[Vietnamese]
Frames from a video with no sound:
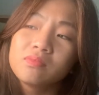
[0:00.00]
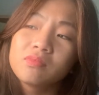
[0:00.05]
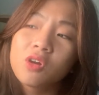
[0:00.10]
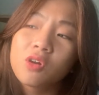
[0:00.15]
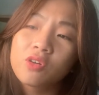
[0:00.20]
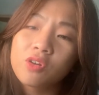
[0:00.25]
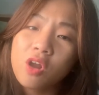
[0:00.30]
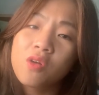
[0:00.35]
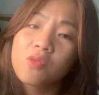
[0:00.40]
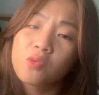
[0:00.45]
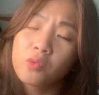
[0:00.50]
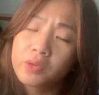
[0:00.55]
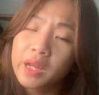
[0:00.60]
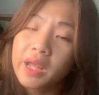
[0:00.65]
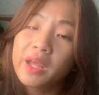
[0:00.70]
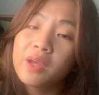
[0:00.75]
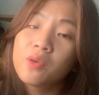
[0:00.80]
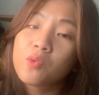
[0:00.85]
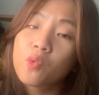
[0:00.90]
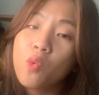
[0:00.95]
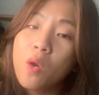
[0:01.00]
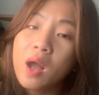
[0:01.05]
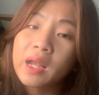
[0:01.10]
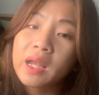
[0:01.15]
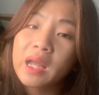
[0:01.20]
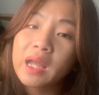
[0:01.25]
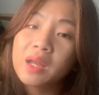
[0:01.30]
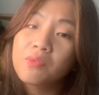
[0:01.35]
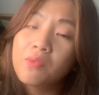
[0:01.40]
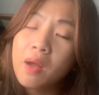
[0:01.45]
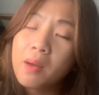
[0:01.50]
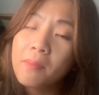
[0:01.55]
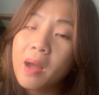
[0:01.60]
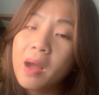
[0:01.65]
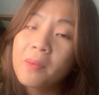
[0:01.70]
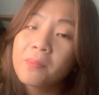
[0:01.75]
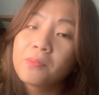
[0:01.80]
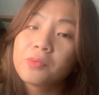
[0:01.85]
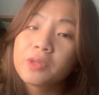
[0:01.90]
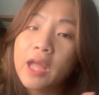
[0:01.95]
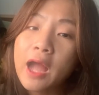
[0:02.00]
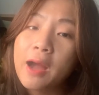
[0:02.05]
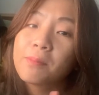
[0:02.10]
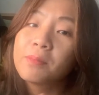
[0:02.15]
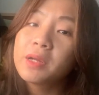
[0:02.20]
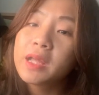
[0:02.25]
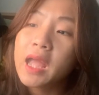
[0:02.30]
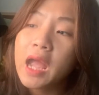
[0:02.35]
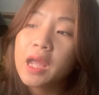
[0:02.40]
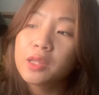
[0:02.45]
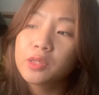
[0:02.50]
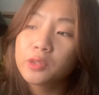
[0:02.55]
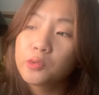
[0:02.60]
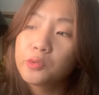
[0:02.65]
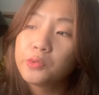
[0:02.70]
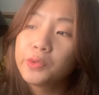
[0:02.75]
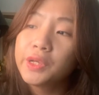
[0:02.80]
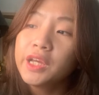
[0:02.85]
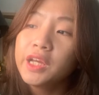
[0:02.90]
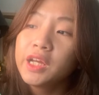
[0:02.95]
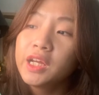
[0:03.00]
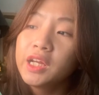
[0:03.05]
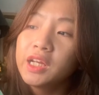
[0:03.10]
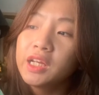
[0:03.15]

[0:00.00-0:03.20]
còn nói cuốn này qua cái wrap up tháng 12 rồi